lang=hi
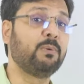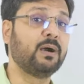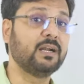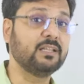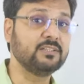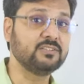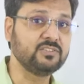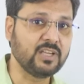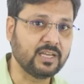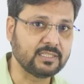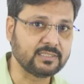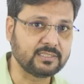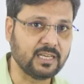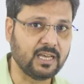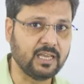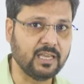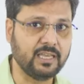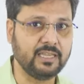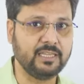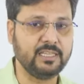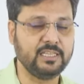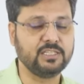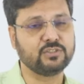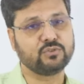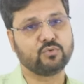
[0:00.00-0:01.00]
बढ़ जाता
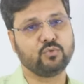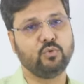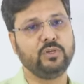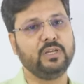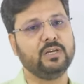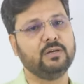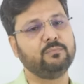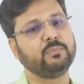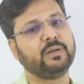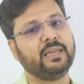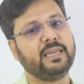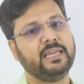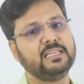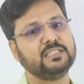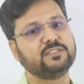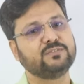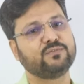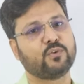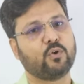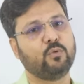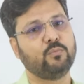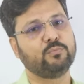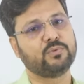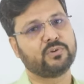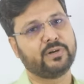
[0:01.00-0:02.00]
है इसको ही हम
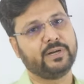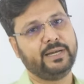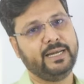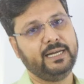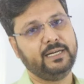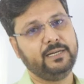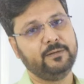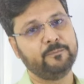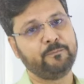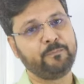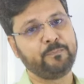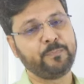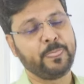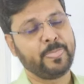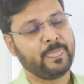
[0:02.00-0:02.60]
गेंस फ्रॉम ट्रेड